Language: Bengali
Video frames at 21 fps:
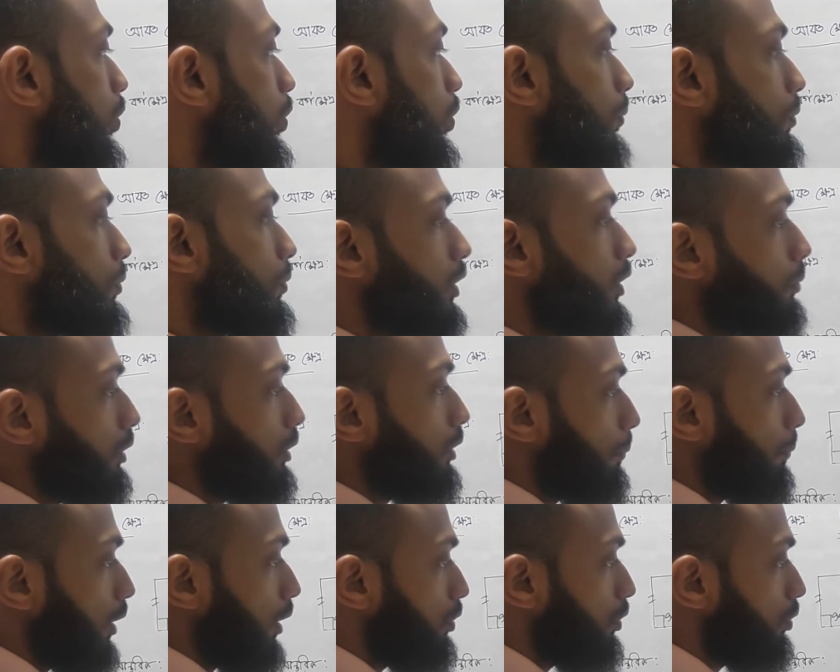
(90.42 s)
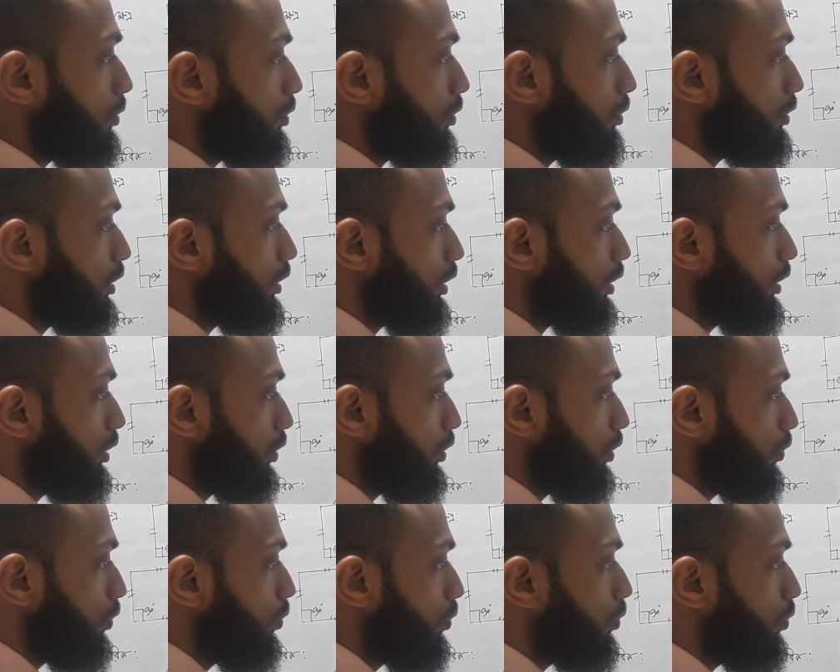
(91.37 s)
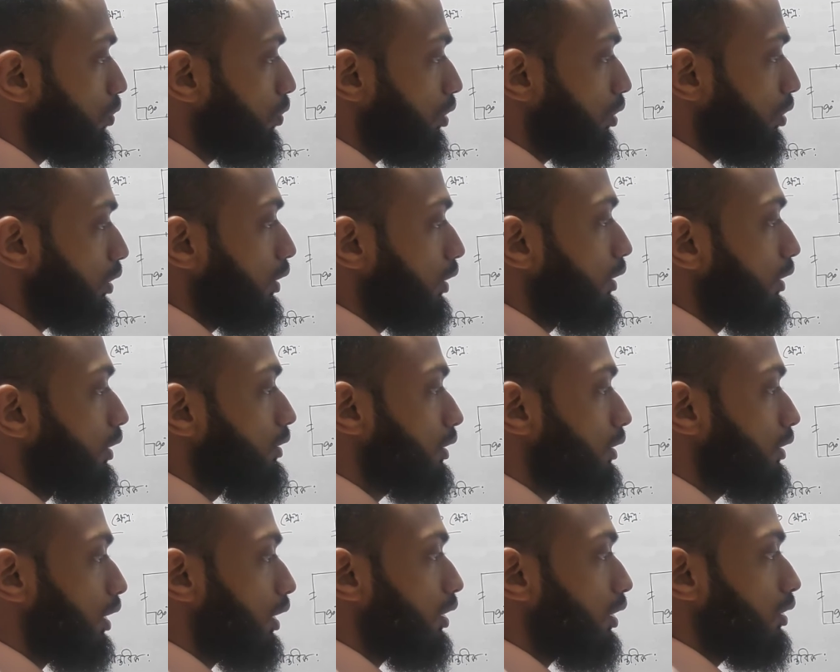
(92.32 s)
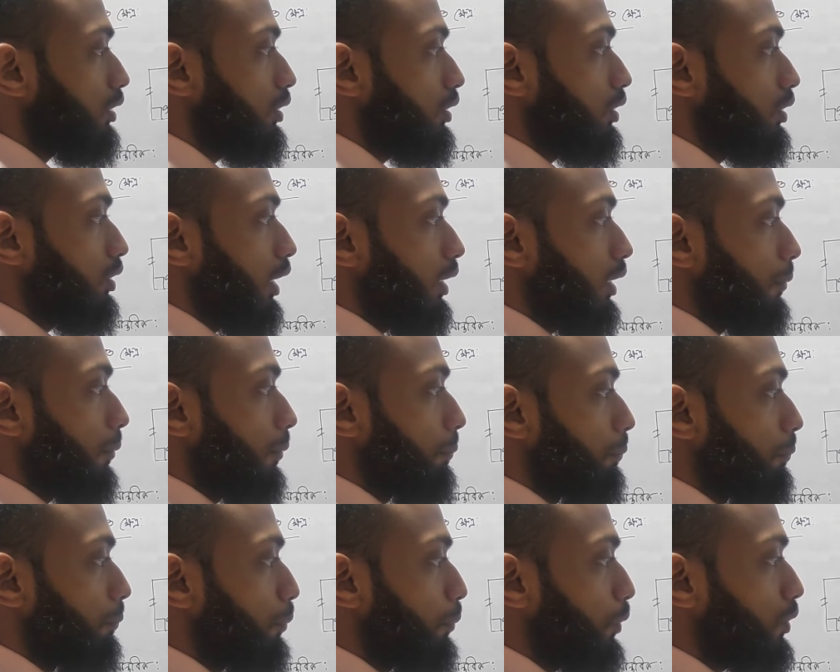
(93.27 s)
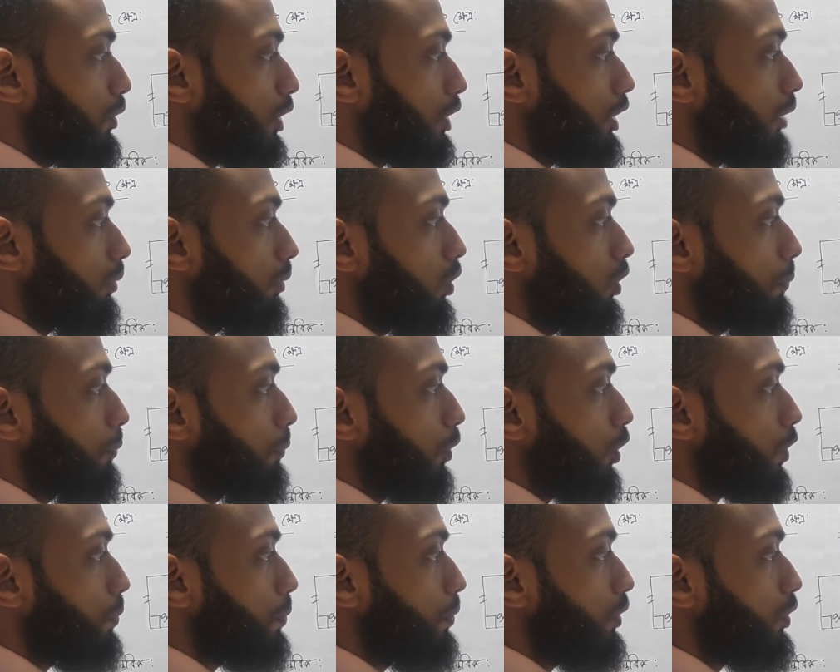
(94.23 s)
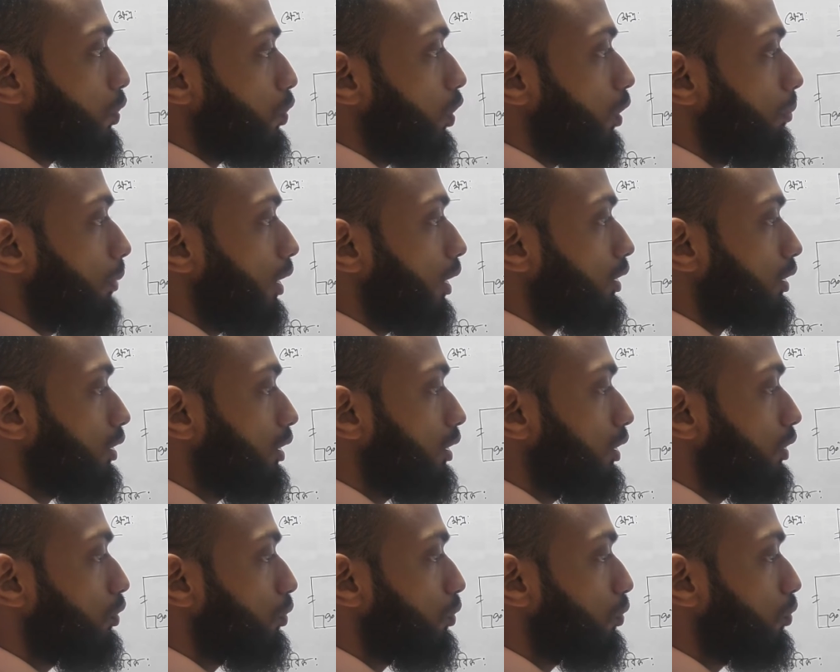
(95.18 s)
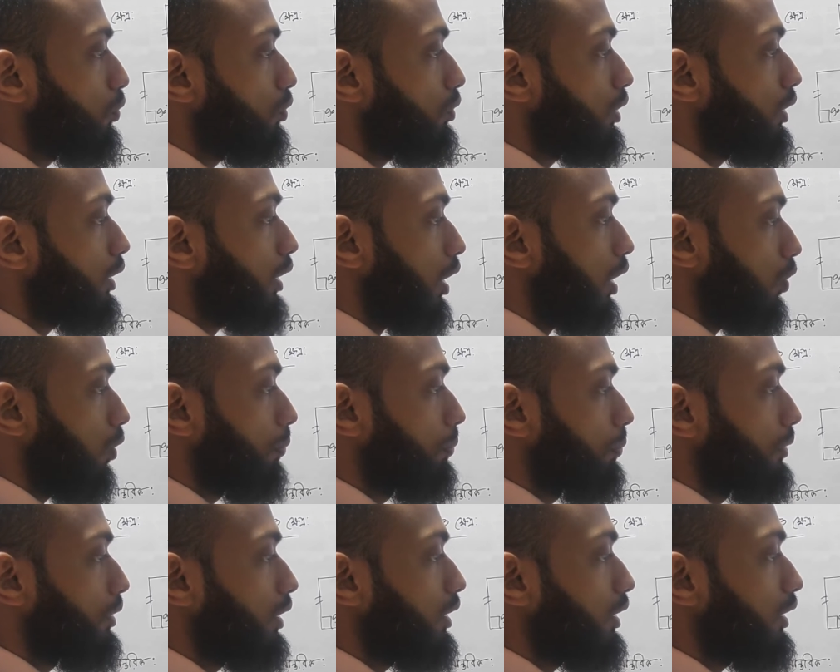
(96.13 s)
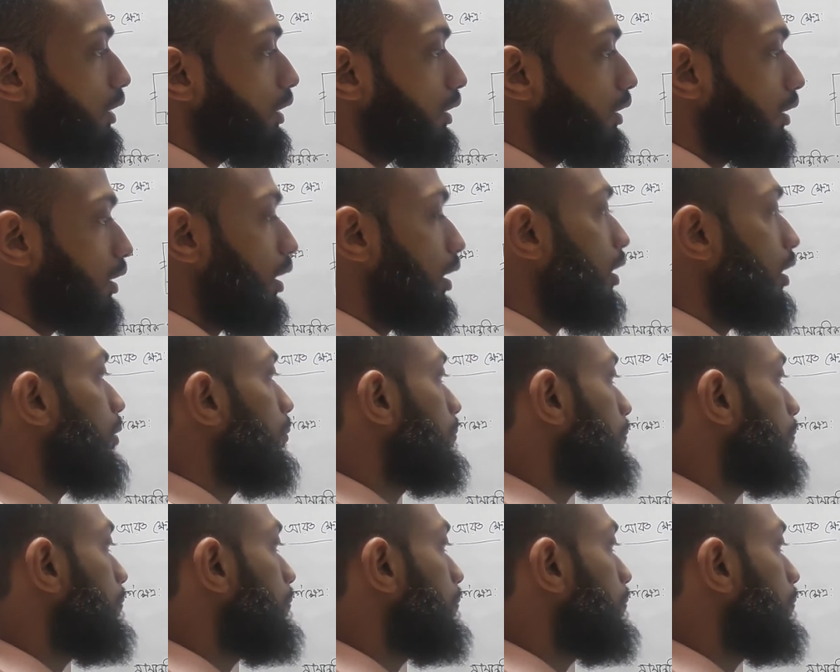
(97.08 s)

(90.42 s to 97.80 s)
এবং রম্বসের মধ্যে পার্থক্য হচ্ছে কোন যেটার প্রত্যেকটা বাহুই পরস্পর সমান কিন্তু কোন কিনা নব্বই ডিগ্রি না